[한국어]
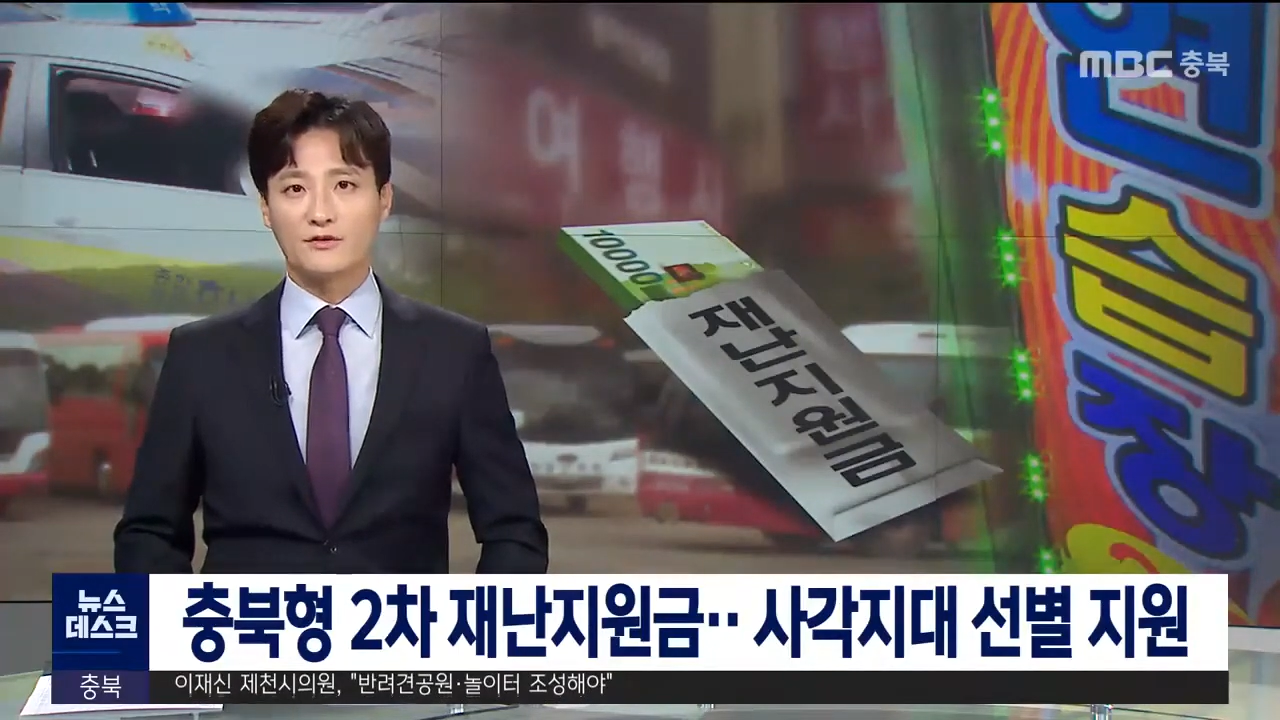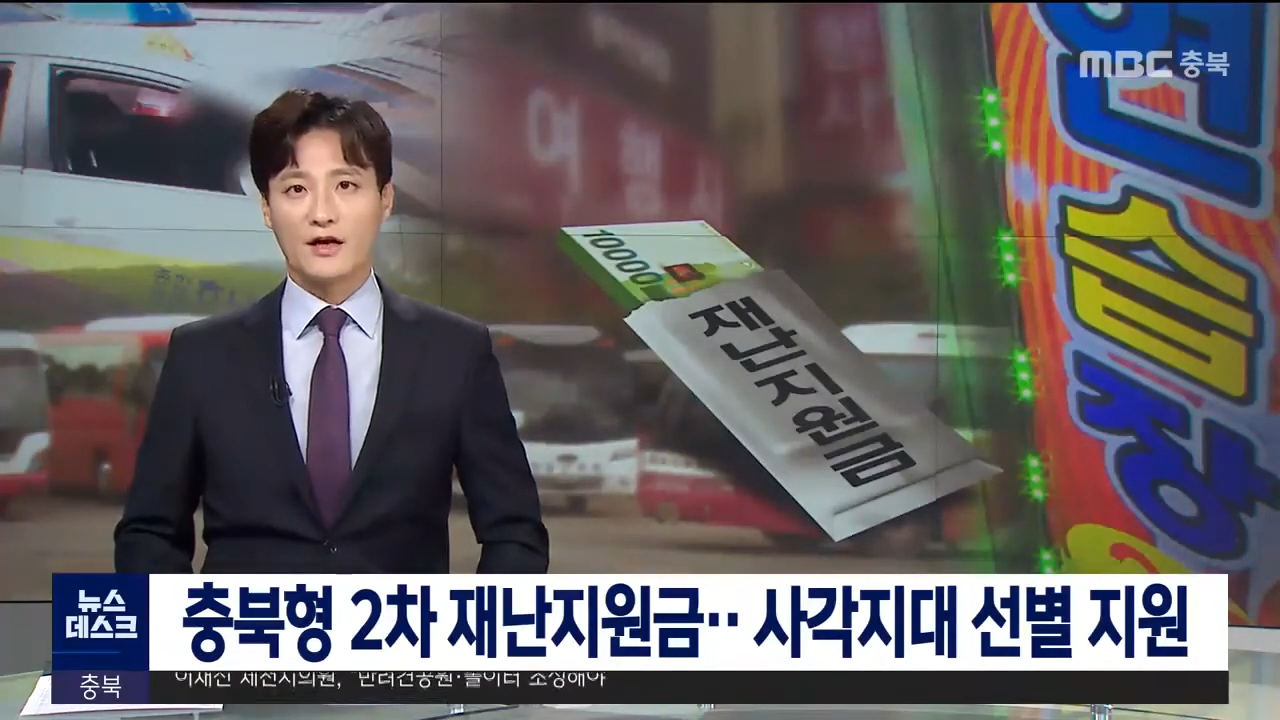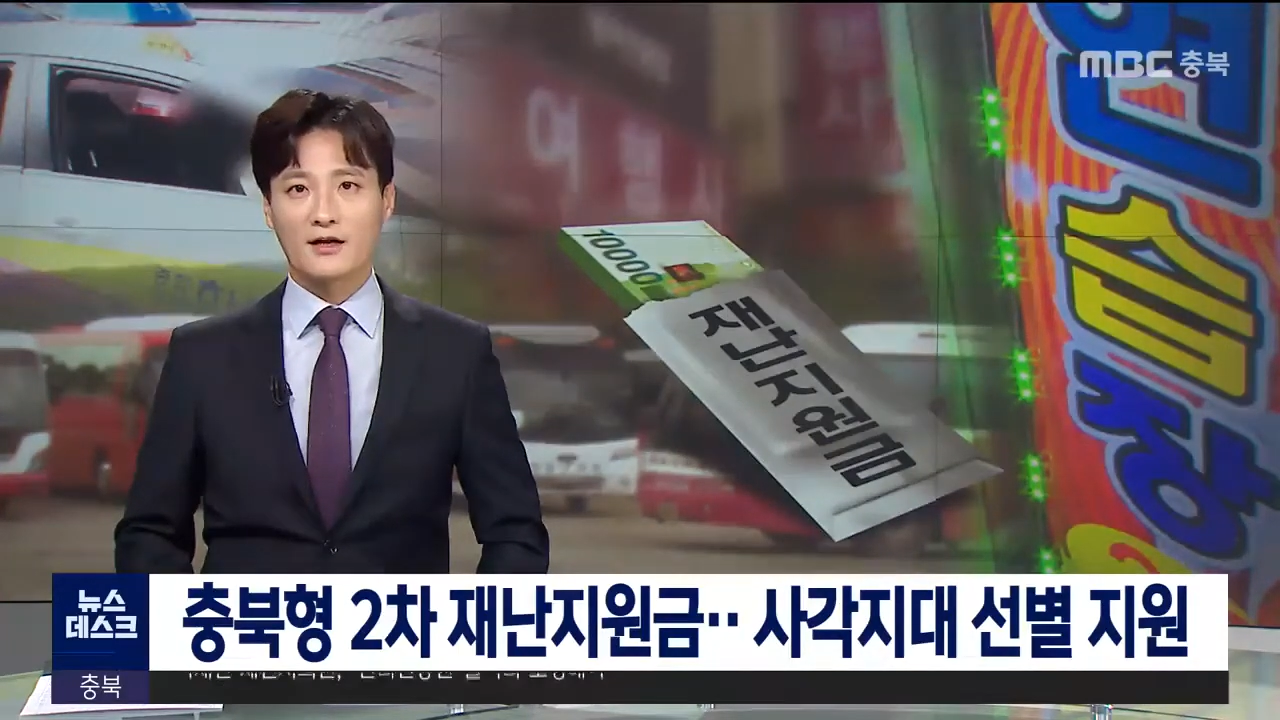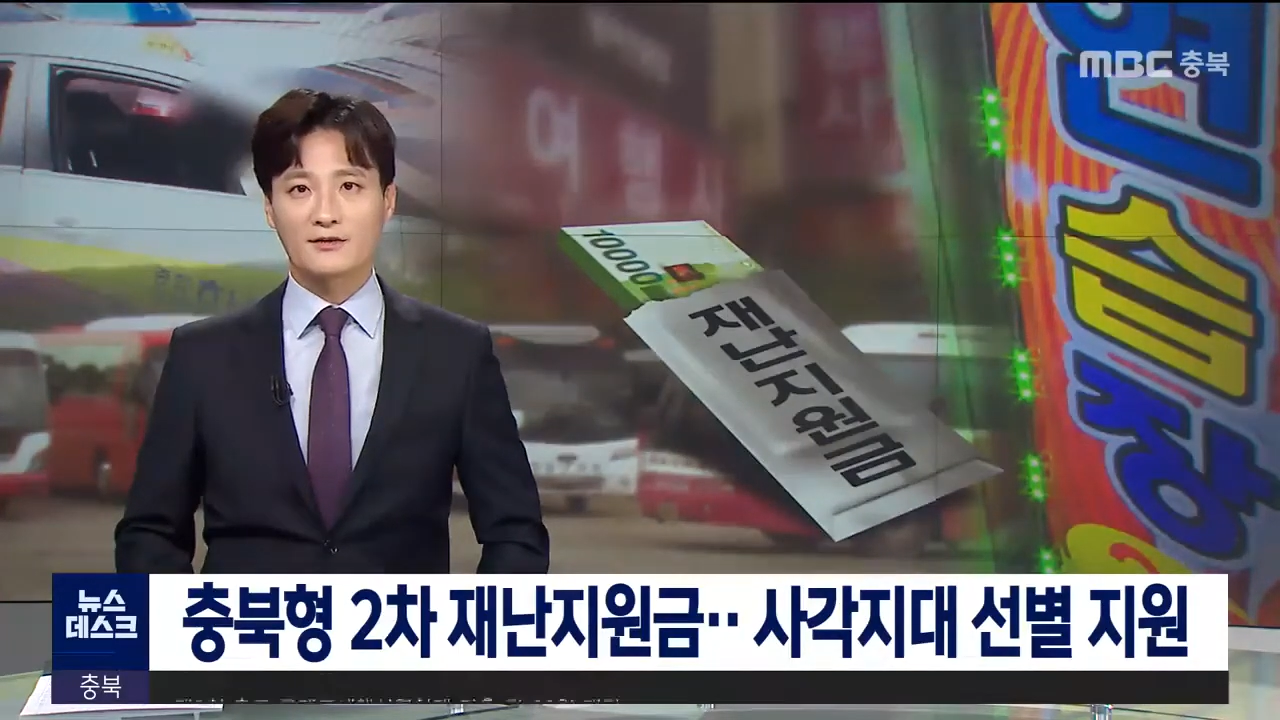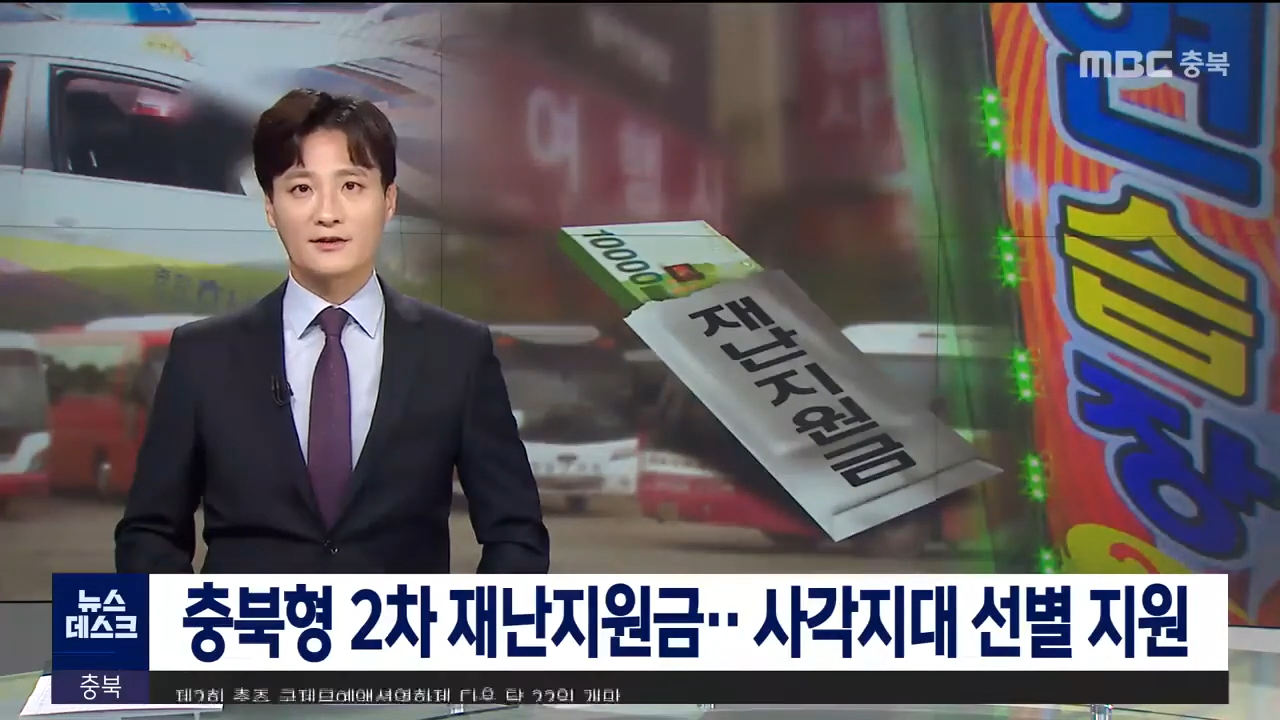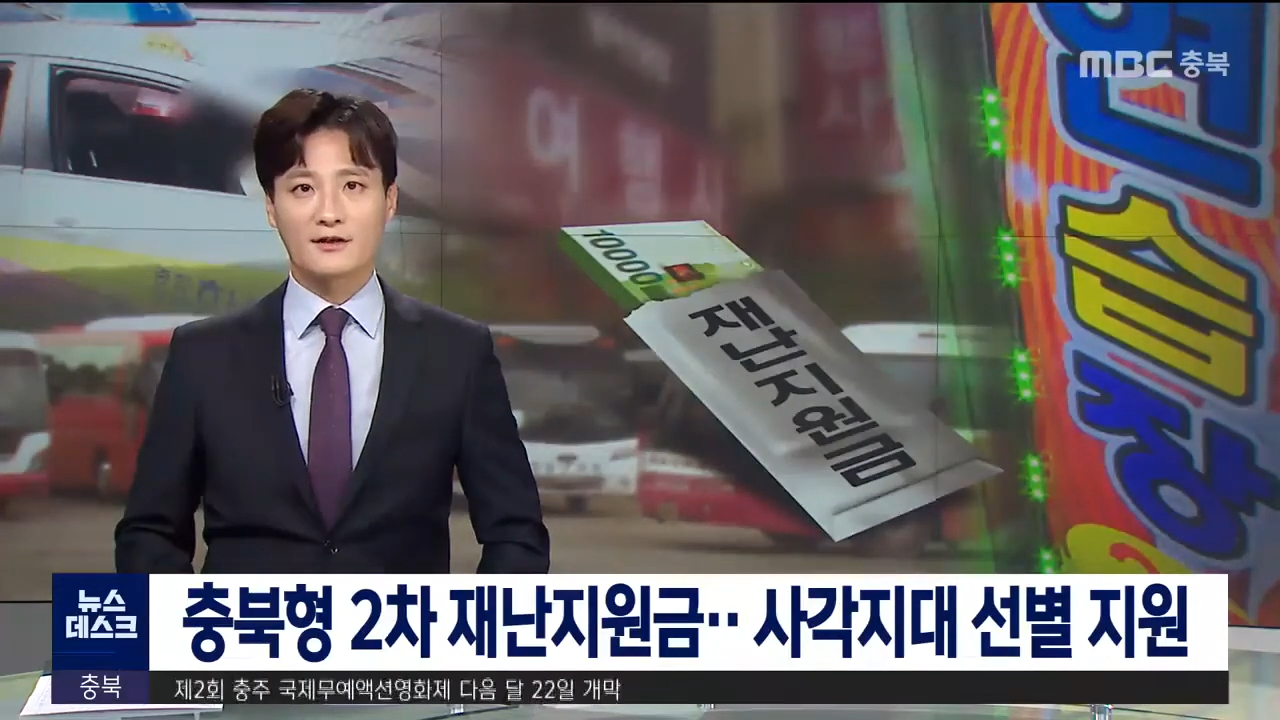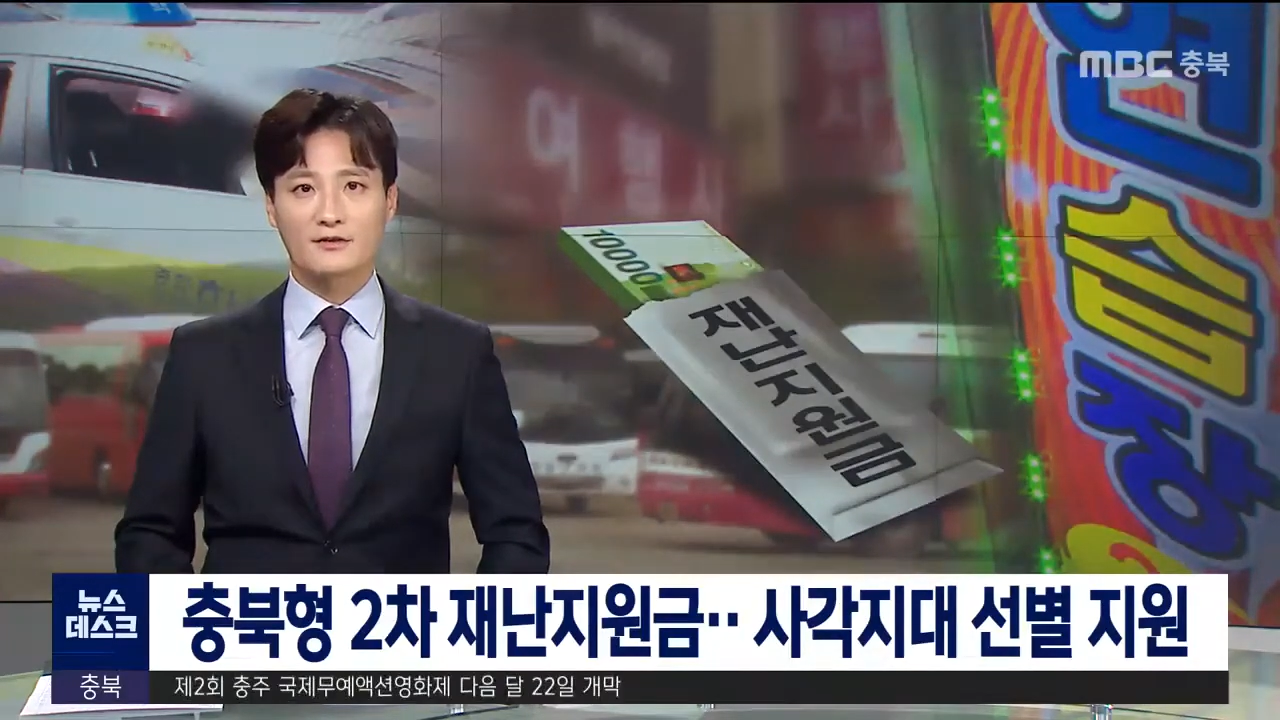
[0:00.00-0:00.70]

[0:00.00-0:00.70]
사각지대를